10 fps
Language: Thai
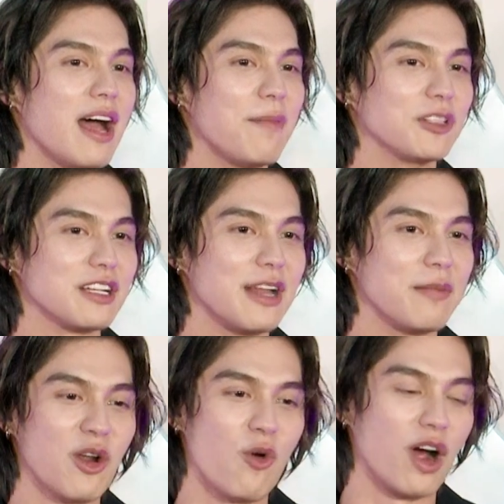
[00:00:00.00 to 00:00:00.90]
มากๆเพราะฉะนั้น
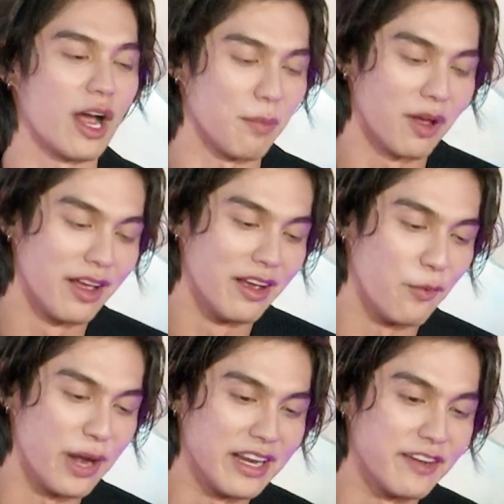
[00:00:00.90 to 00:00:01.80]
ไม่ต้องห่วงครับ
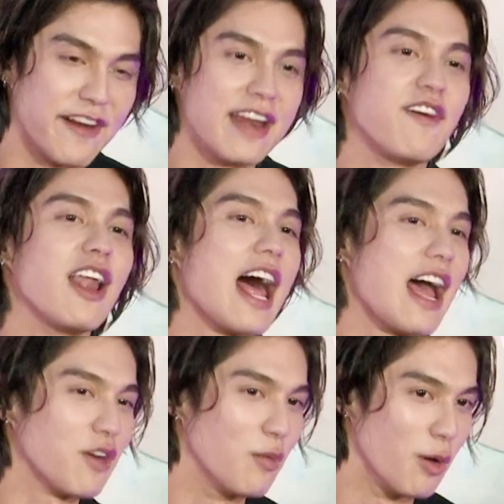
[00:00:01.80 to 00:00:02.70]
วินคือเฟรนด์อร์ไล
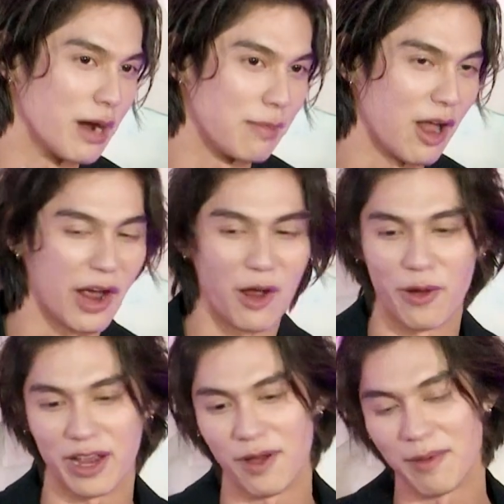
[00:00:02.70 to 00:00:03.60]
ฟ์ของผมครับ เราเคยคุ
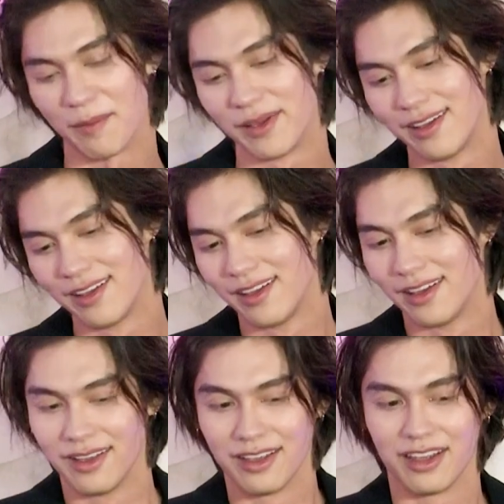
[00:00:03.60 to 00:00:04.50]
ยกันว่าแบบ
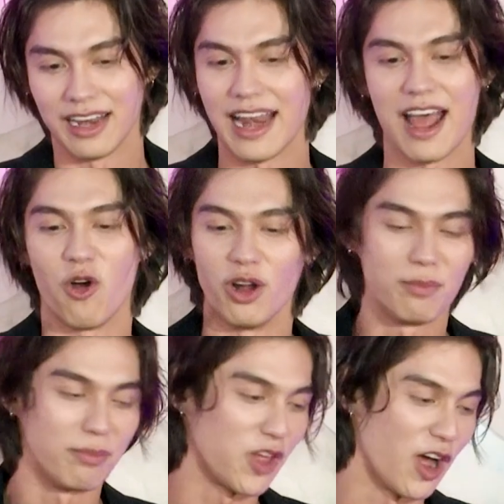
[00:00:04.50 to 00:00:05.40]
อนาคต
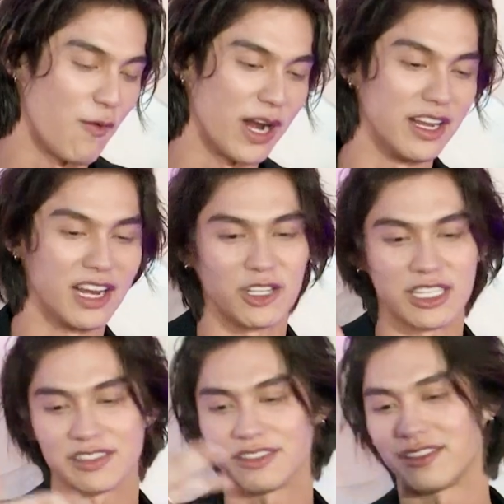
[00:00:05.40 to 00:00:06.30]
ต่อให้วันหนึ่งเรา
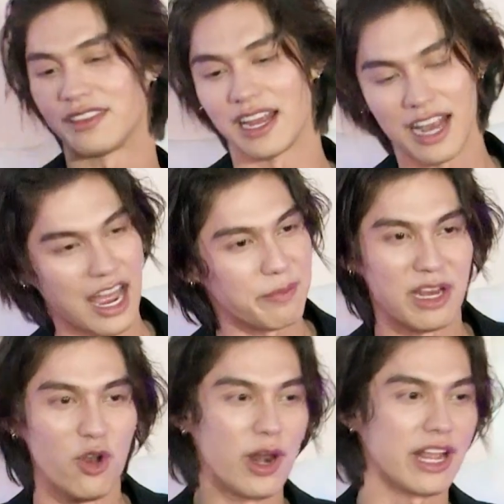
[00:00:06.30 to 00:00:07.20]
จะแต่งงานมี
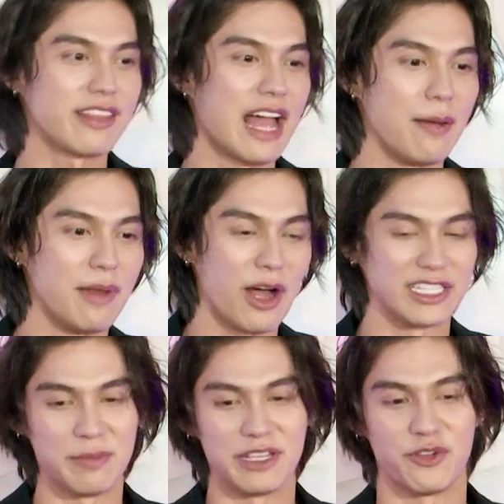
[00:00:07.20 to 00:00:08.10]
ลูกอะไรก็ตาม เราอาจ
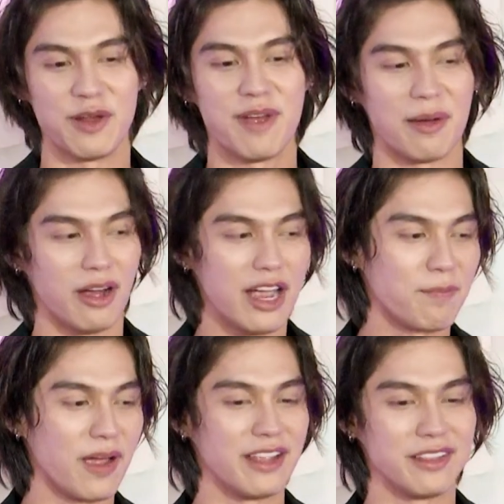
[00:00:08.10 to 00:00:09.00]
จะมีทริปแบบเฮ้ย
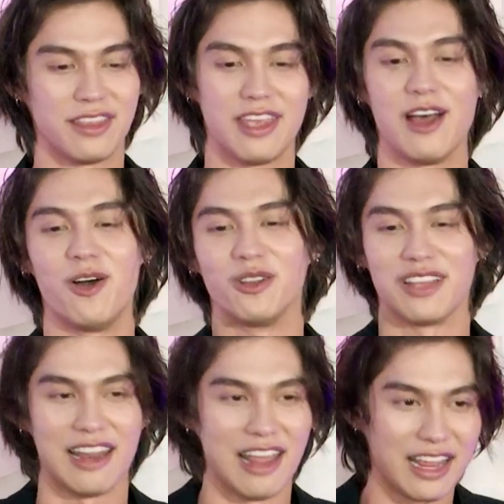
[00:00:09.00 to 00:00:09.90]
ไปเที่ยว
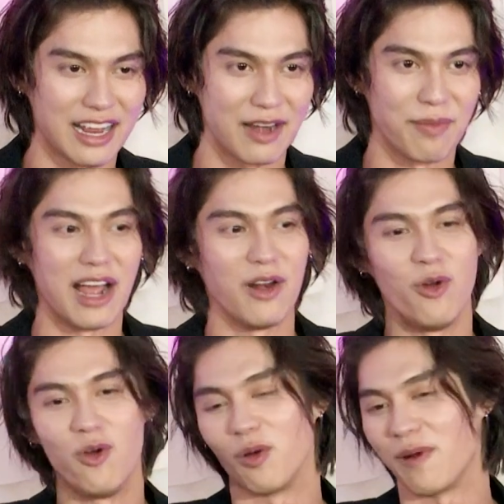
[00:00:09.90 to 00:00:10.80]
ทะเลการพา
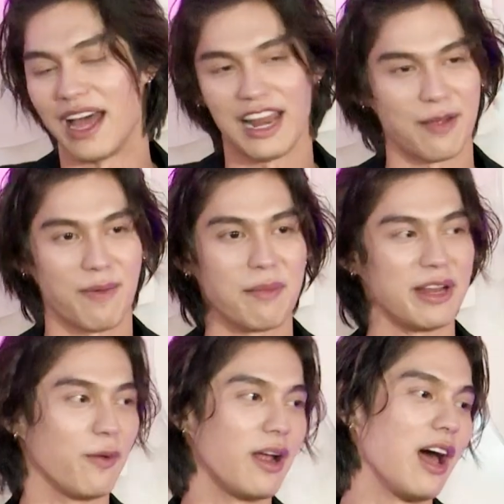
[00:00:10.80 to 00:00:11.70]
ลูกพาอะไรไปหมา
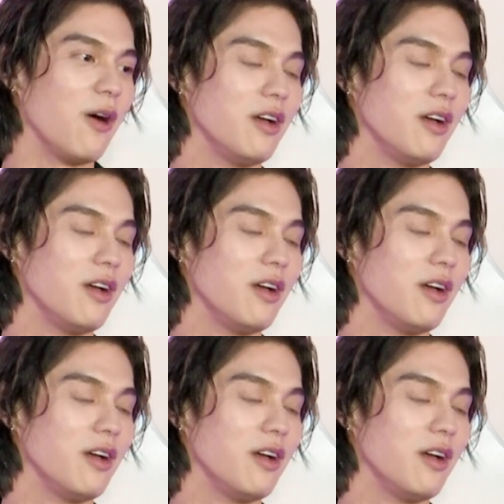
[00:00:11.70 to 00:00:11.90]
ยถึงว่าเรา